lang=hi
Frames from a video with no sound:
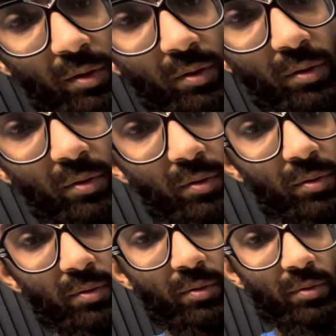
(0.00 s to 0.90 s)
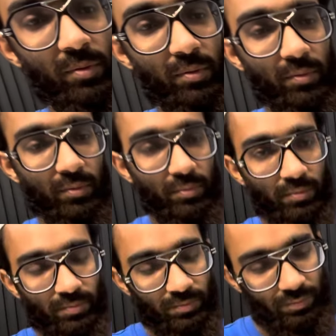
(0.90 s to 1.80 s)
देखने मिल रही है यहाँ पे
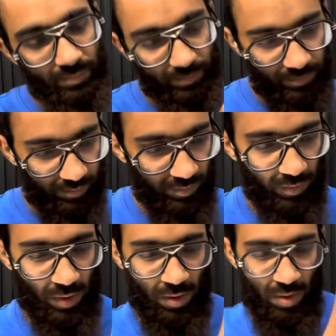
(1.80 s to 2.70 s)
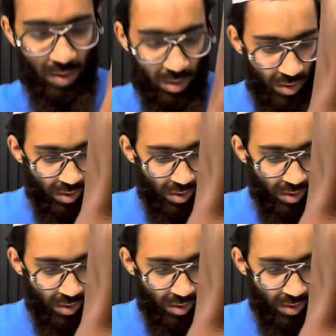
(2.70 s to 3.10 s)
आप लोग जरा चेक कर सकते हैं इसमें